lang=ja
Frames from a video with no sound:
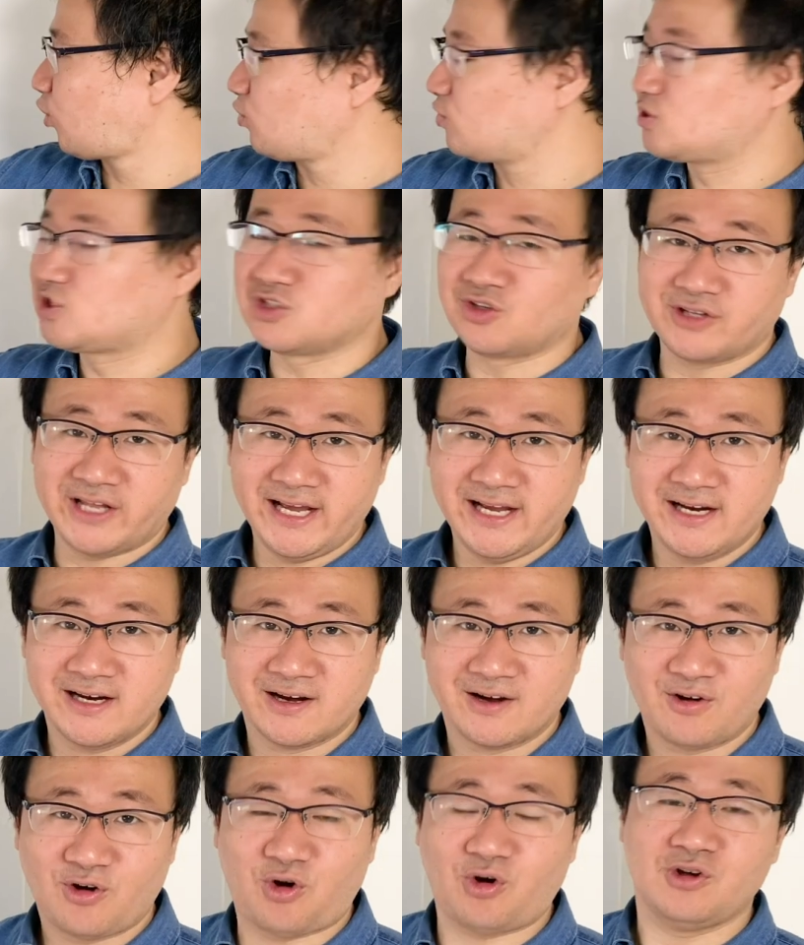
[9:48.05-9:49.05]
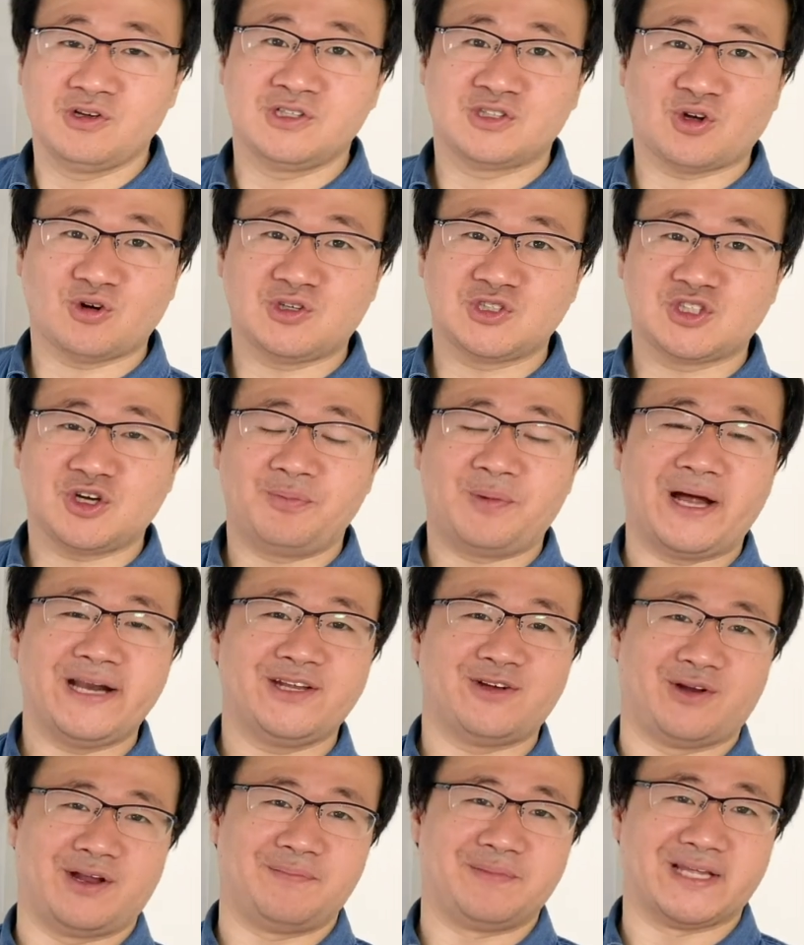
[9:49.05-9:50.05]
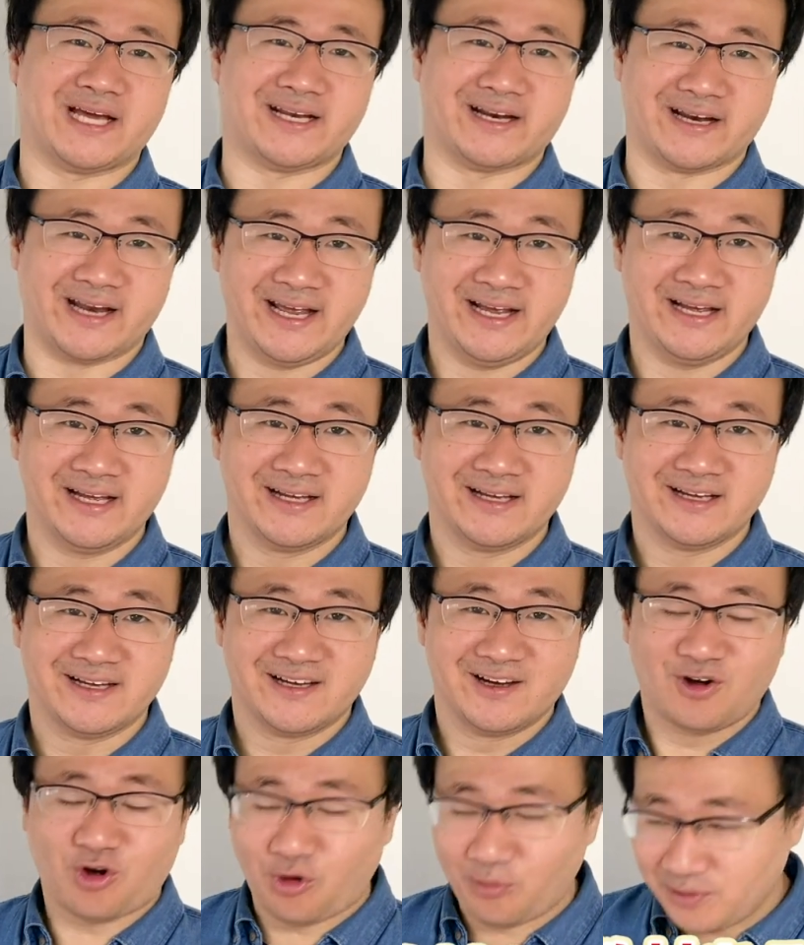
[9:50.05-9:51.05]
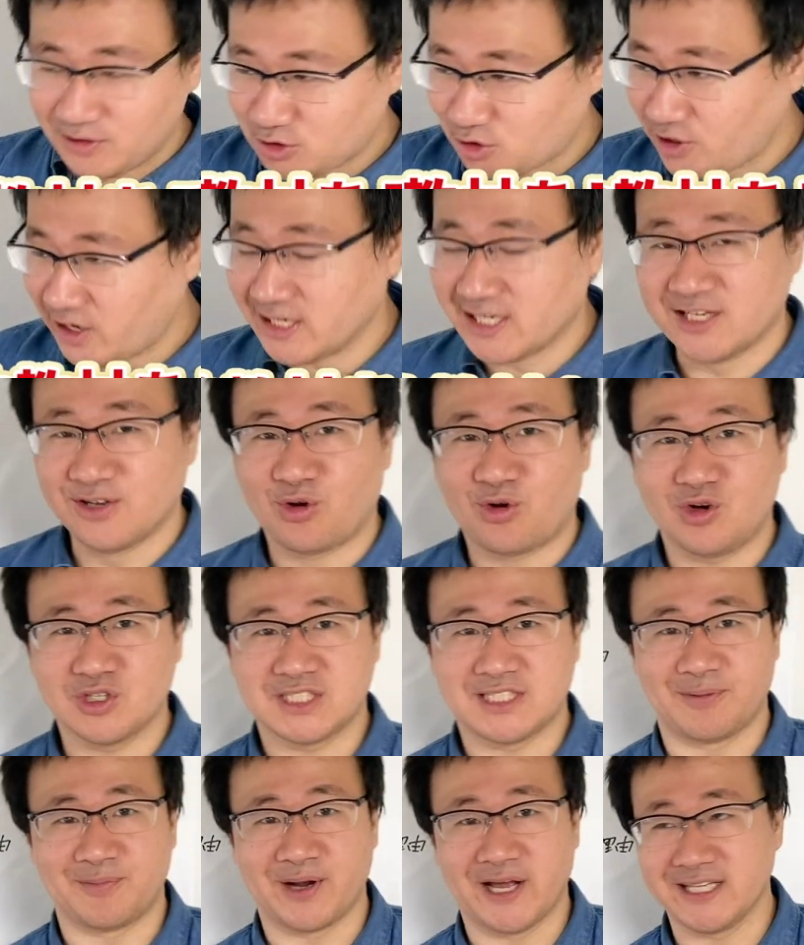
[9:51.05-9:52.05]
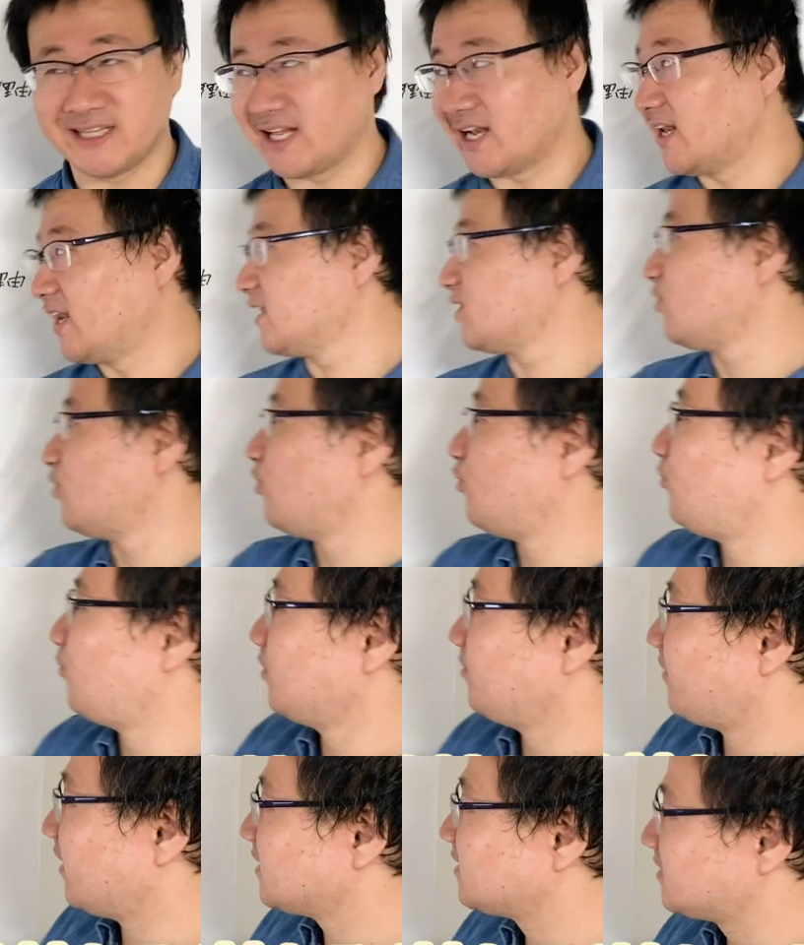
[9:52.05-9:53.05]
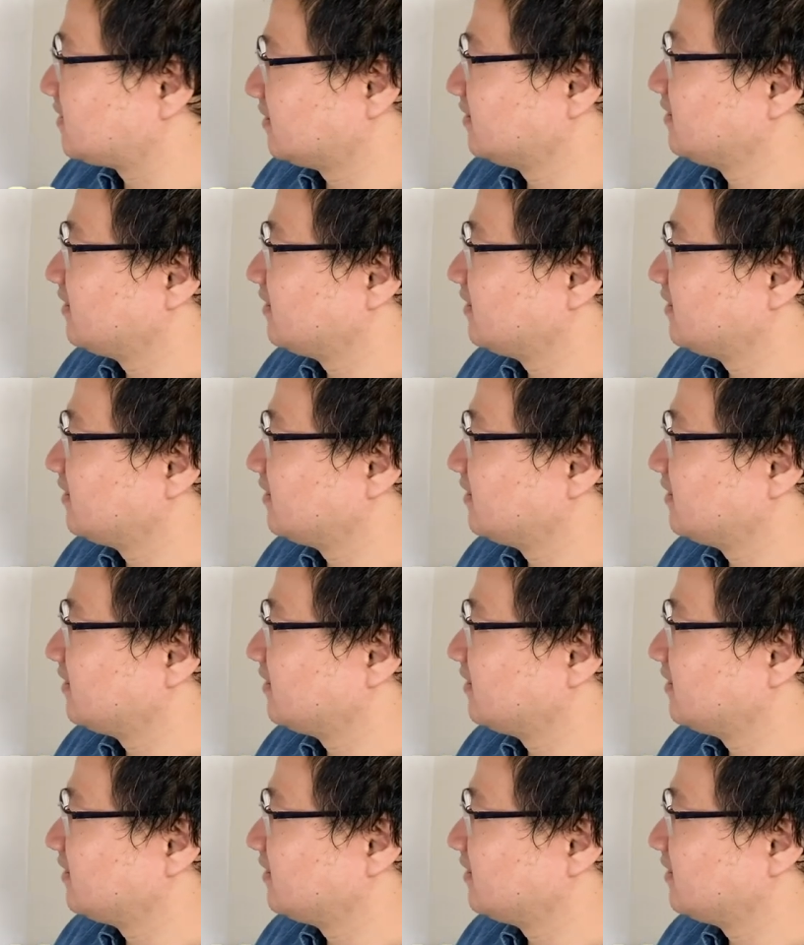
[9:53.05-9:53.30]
特徴ね、こういう特徴もあるよねみたいなね、コメント欄に残してもらえたらなと思います。